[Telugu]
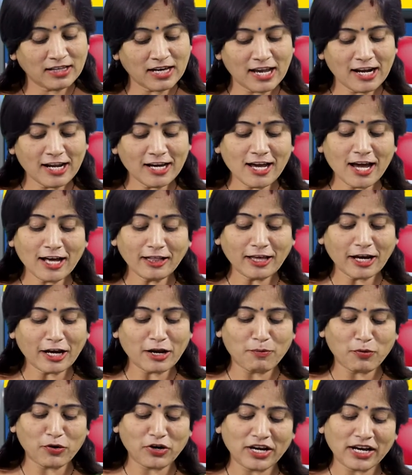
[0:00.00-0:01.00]
తేలిగ్గా
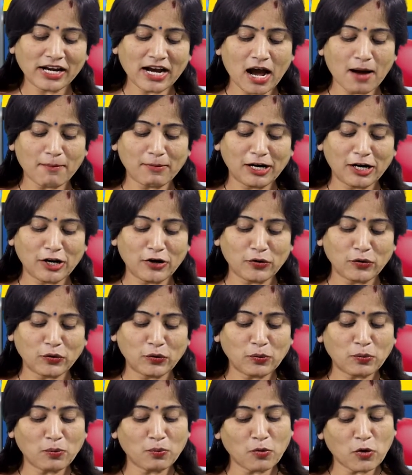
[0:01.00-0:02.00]
తగ్గిపోయే కామెర్లను
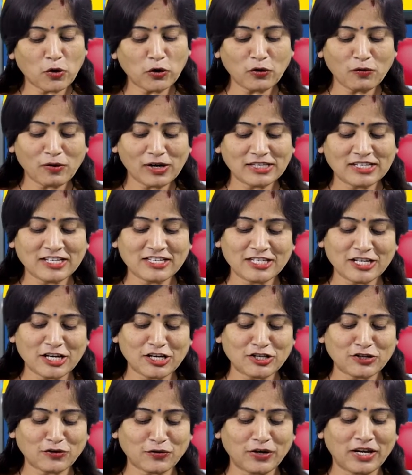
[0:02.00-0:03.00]
మోటు వైద్యం
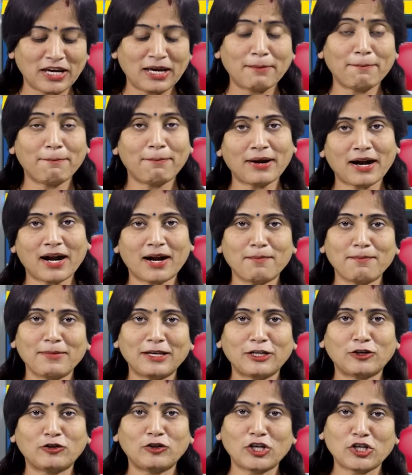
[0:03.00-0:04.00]
చేయించుకుని ప్రాణం
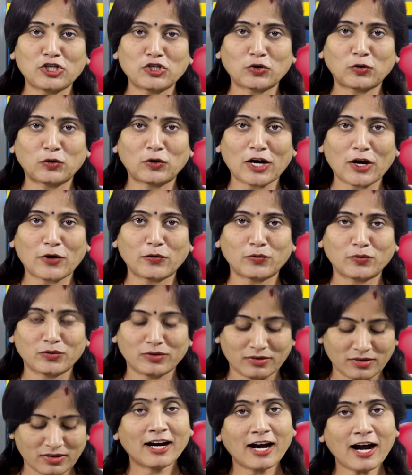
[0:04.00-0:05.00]
మీదకు తెచ్చుకుంటారు
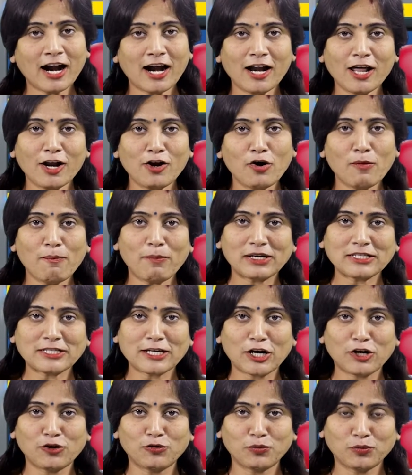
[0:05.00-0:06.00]
కళ్లలో
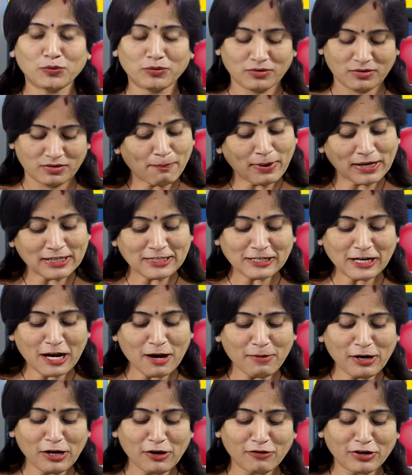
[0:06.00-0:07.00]
పసర్లు
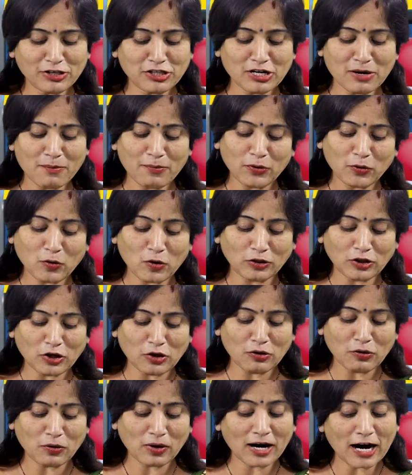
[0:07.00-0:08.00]
పచ్చకామెర్లు వచ్చినప్పుడు
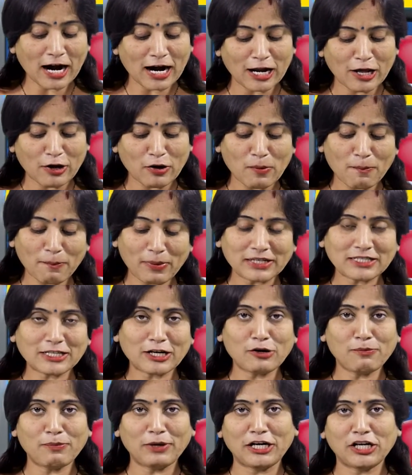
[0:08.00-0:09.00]
కొందరు కళ్లలో
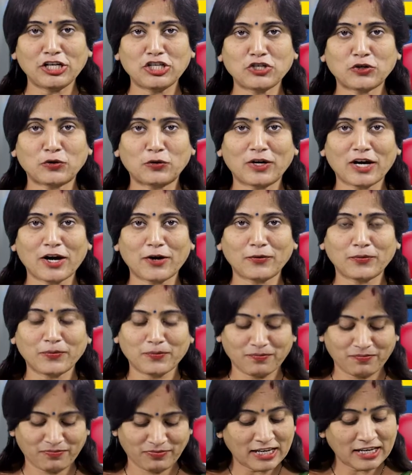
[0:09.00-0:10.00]
పసర్లు పిండించుకుంటారు
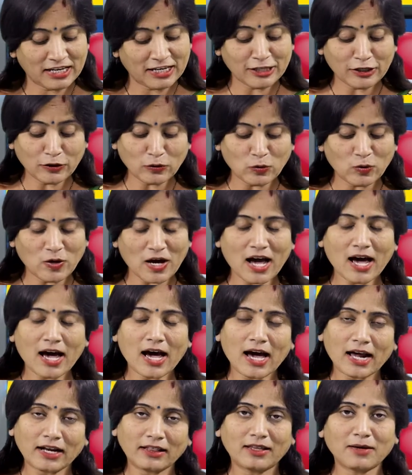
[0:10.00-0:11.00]
ఇది కూడా
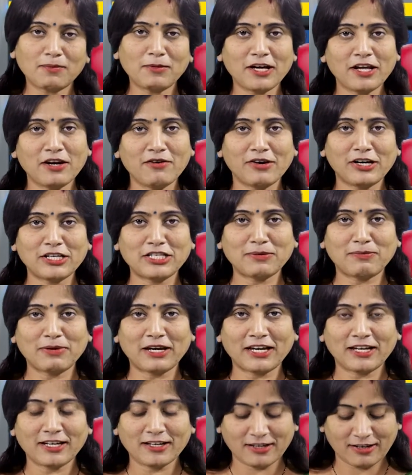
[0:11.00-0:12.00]
అర్థం లేని
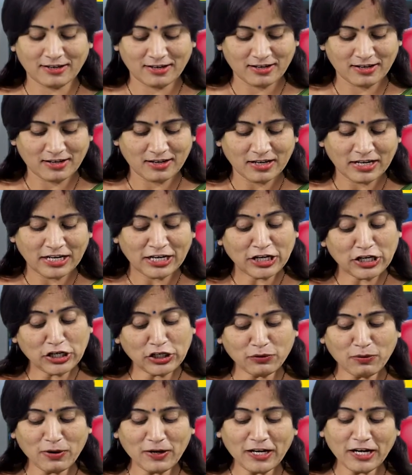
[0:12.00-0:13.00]
వైద్యమే
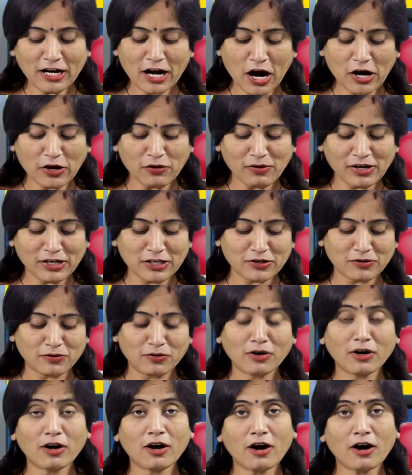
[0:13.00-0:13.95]
ఇటువంటి నాటు వైద్యం